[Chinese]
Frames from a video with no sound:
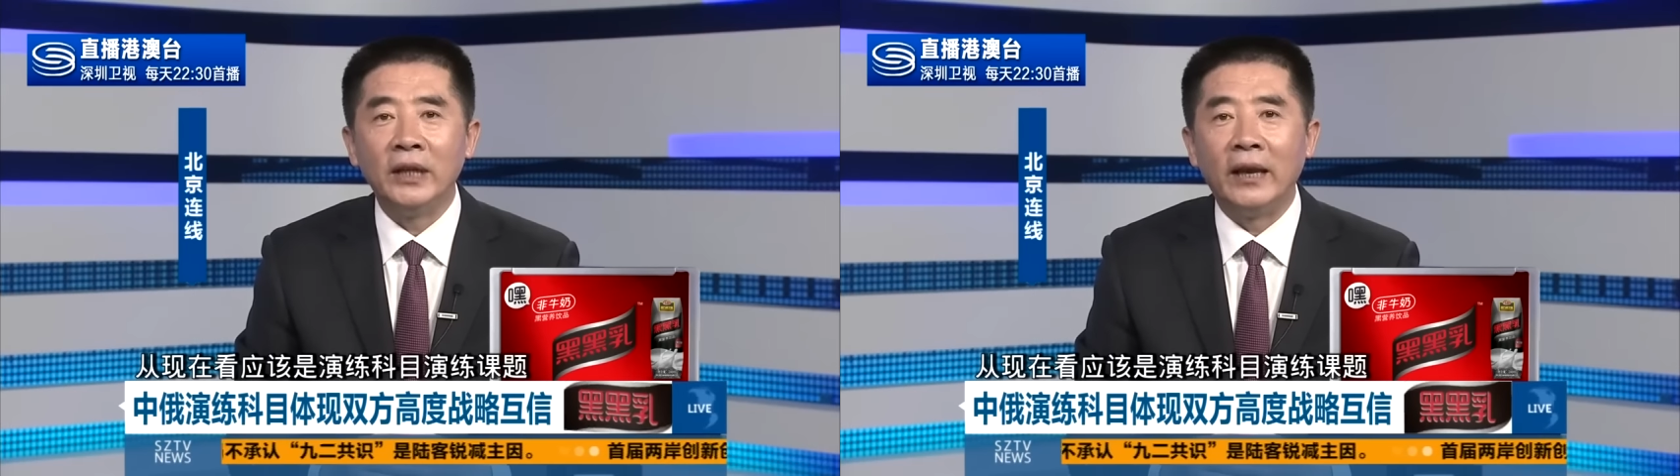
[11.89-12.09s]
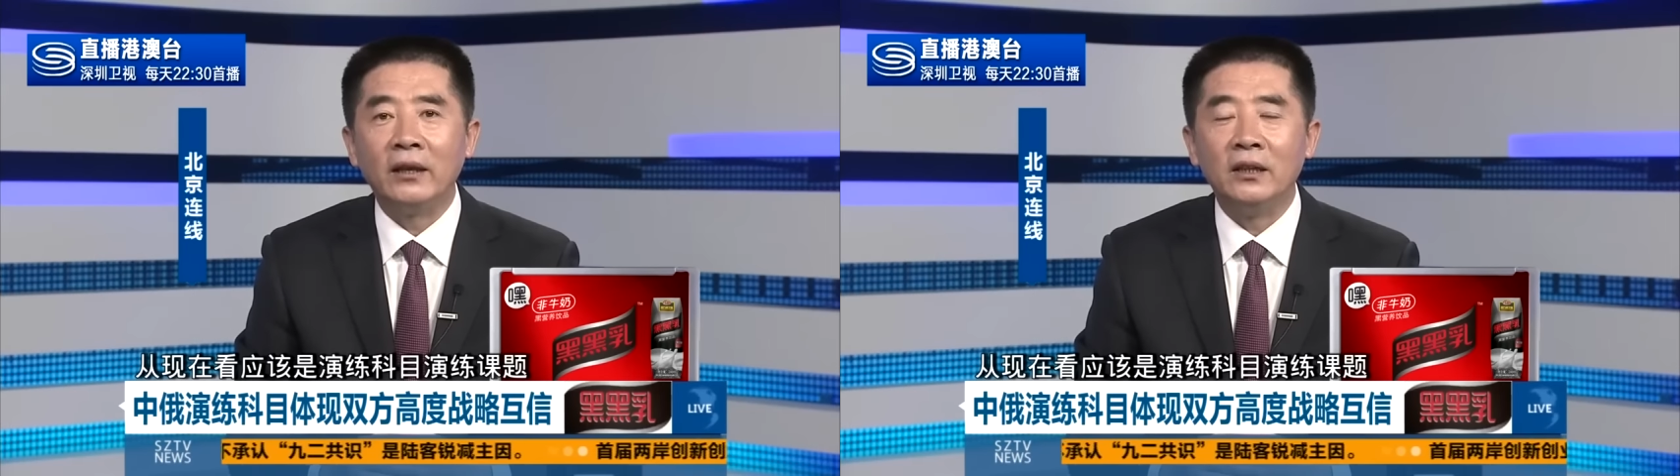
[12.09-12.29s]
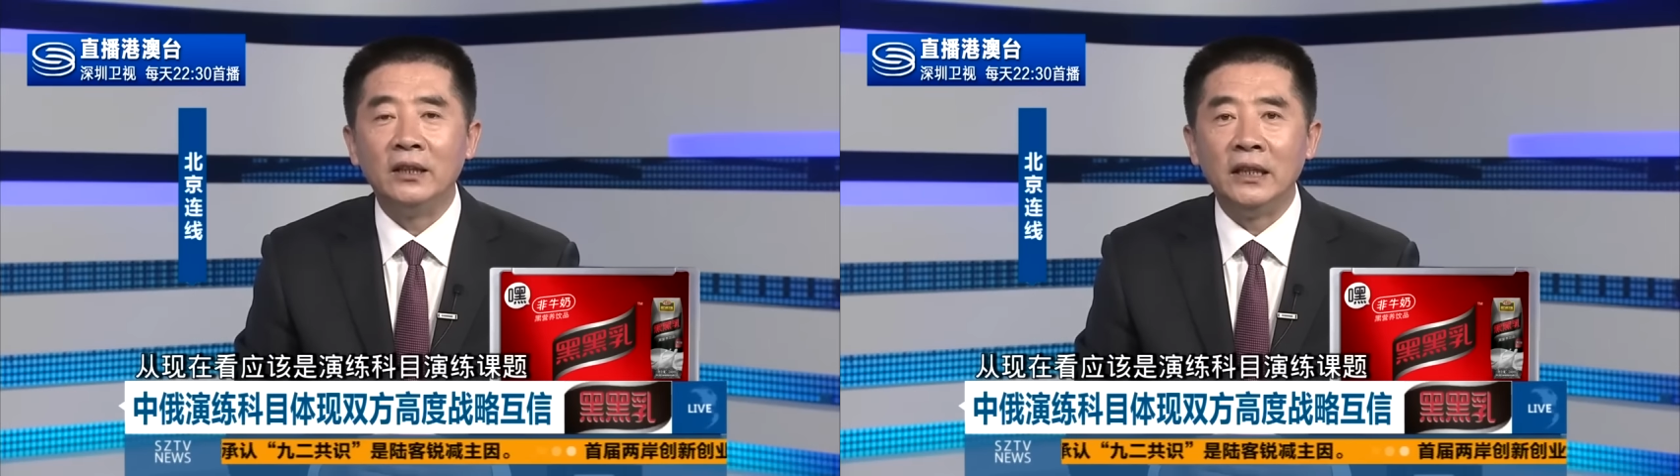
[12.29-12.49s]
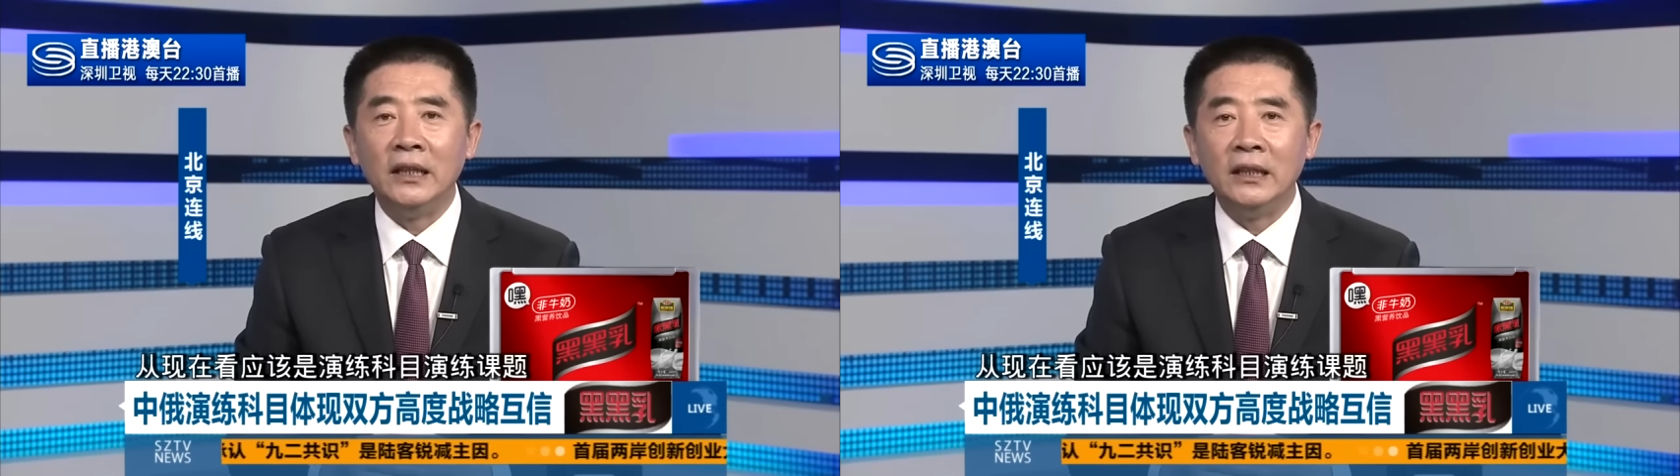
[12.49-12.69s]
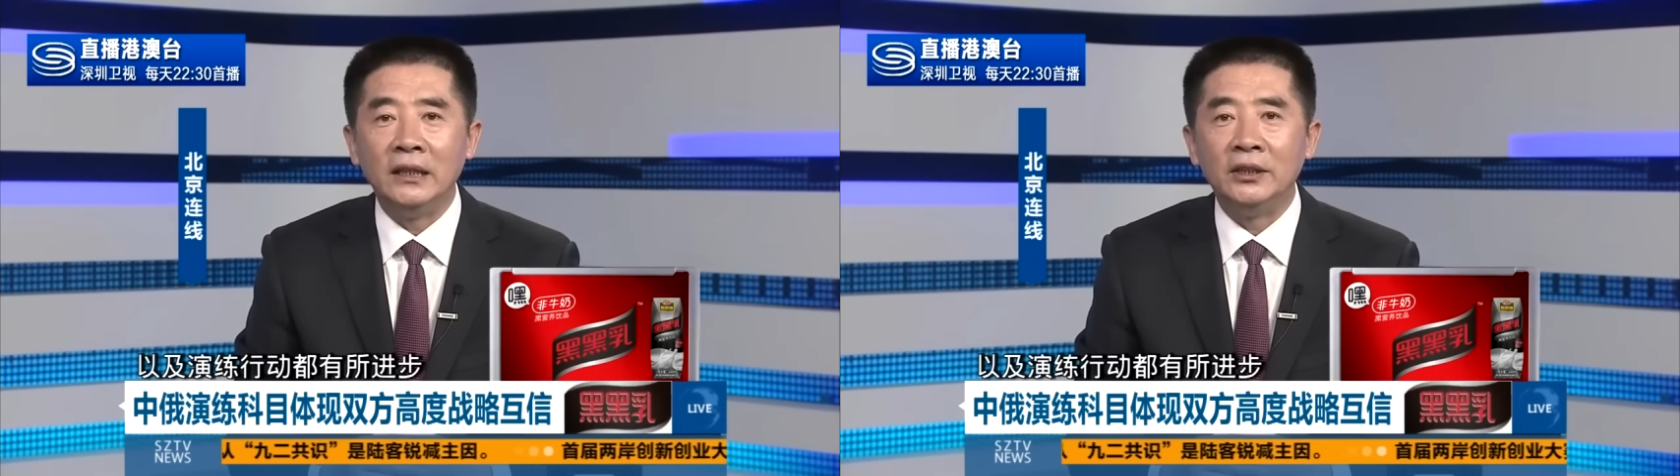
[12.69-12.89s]
演练课
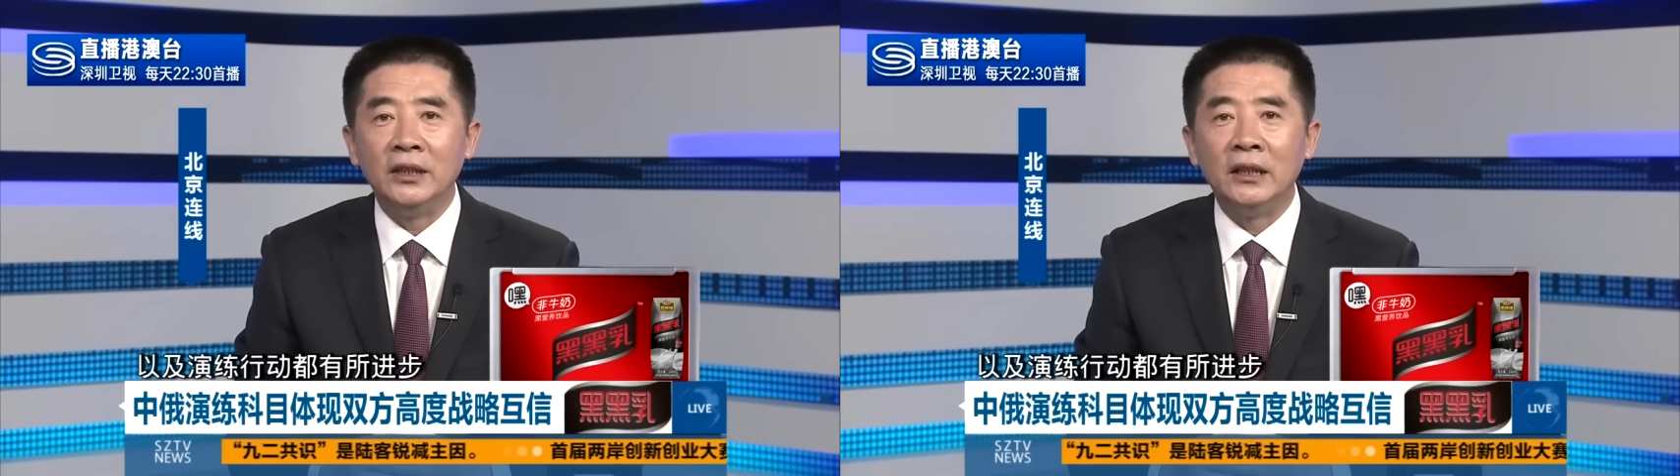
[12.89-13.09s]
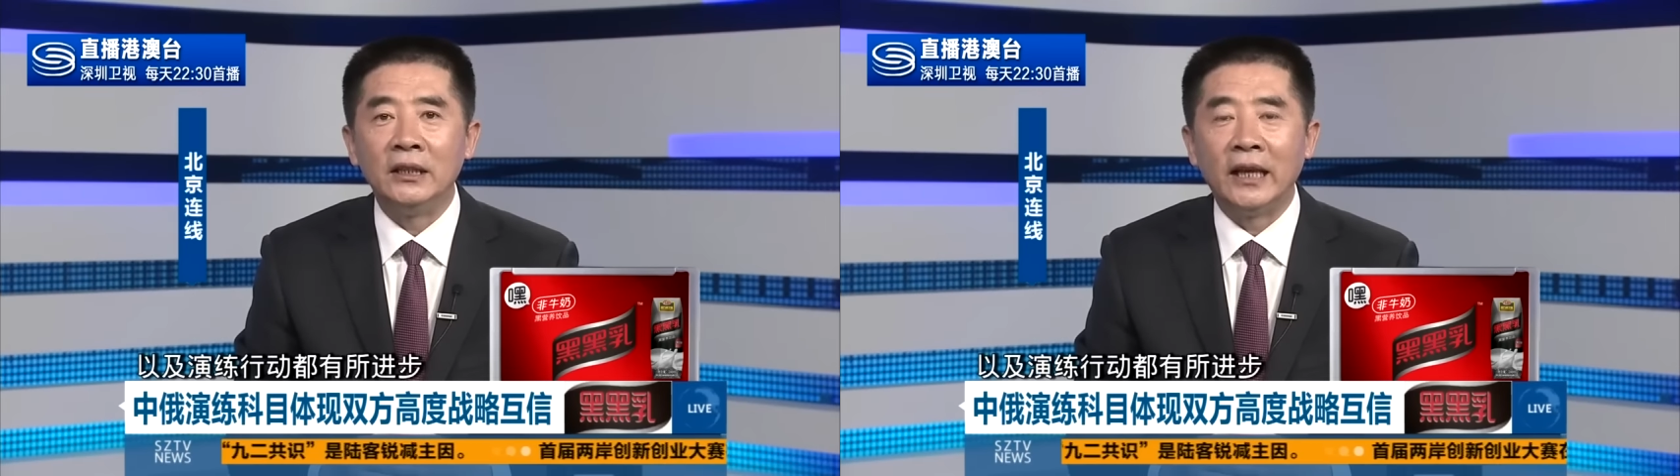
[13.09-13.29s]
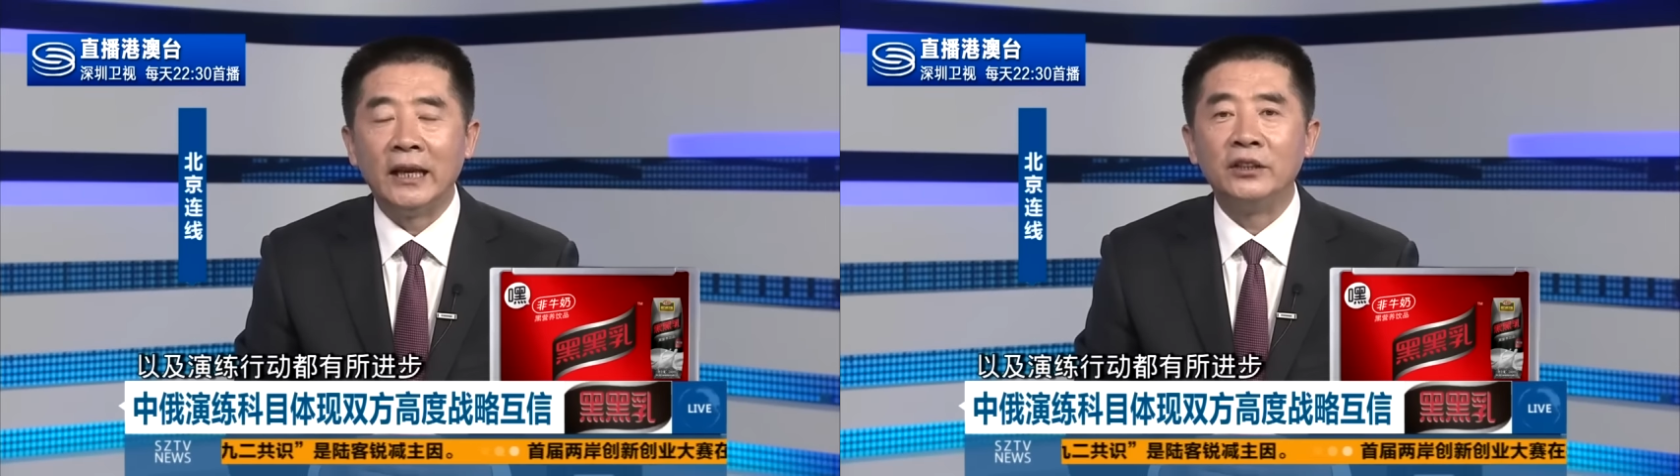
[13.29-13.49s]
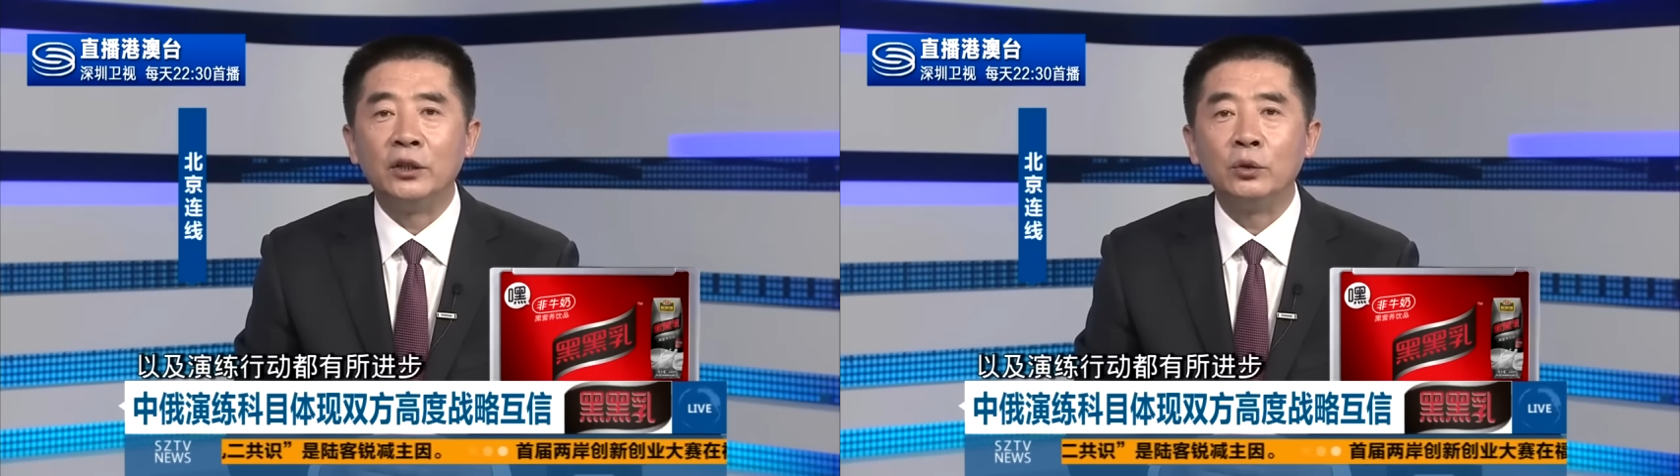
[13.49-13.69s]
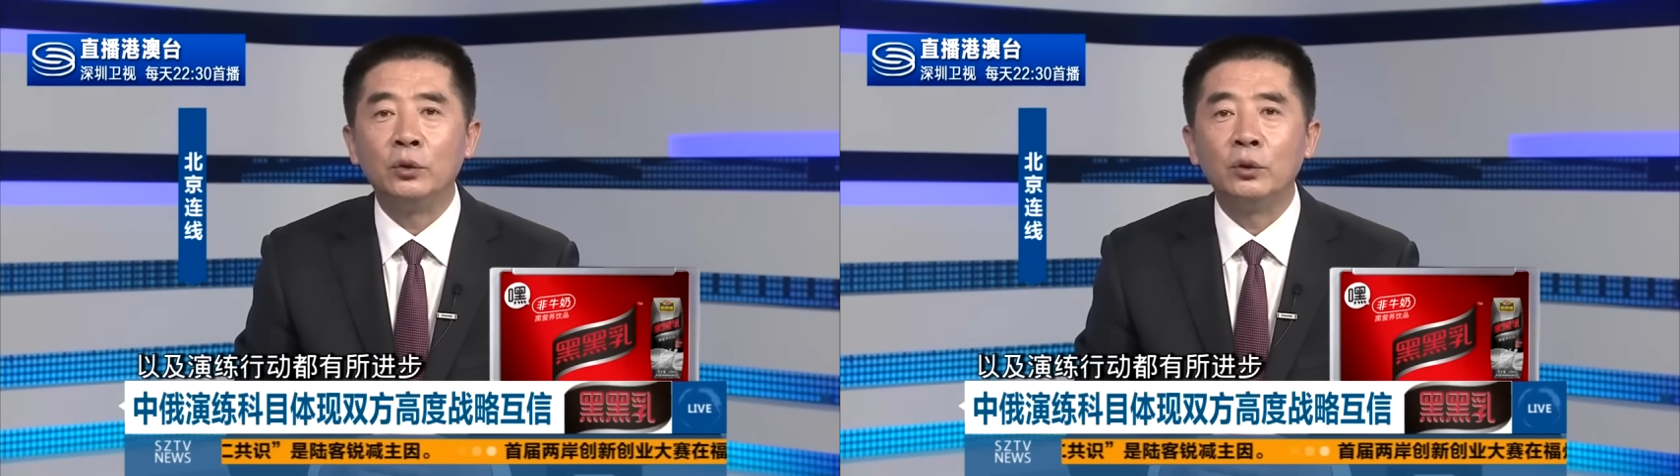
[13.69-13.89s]
题以及呢演练
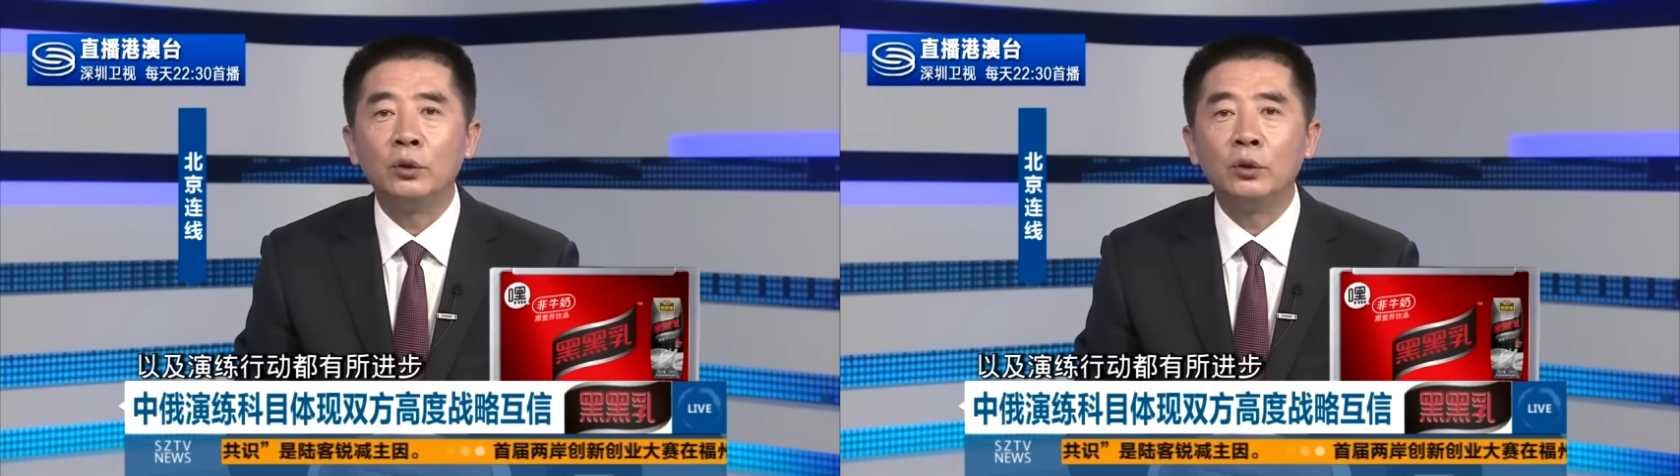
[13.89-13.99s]
行动